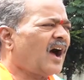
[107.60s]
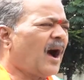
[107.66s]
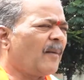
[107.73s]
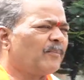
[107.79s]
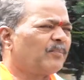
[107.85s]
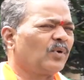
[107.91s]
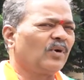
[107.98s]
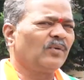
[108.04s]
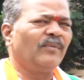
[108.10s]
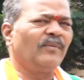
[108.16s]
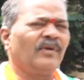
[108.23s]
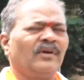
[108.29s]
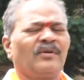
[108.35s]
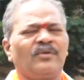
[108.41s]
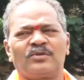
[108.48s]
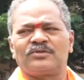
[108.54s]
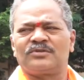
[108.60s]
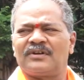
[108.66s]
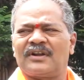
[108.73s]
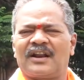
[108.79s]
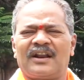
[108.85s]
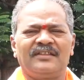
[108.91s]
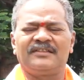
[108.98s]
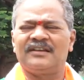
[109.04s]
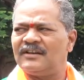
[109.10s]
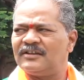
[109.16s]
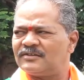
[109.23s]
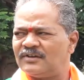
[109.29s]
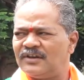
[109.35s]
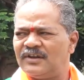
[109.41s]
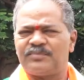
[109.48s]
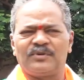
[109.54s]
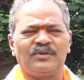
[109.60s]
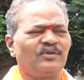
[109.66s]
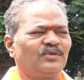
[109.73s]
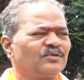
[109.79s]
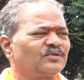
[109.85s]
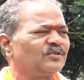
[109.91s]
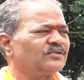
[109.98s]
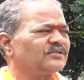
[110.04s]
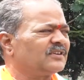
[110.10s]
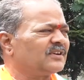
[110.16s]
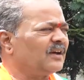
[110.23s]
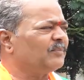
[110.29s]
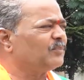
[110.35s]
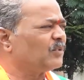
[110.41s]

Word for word: అప్పుడు గుర్తుకు రాని దళితులు ఈ పొద్దు గుర్తుకొచ్చినరా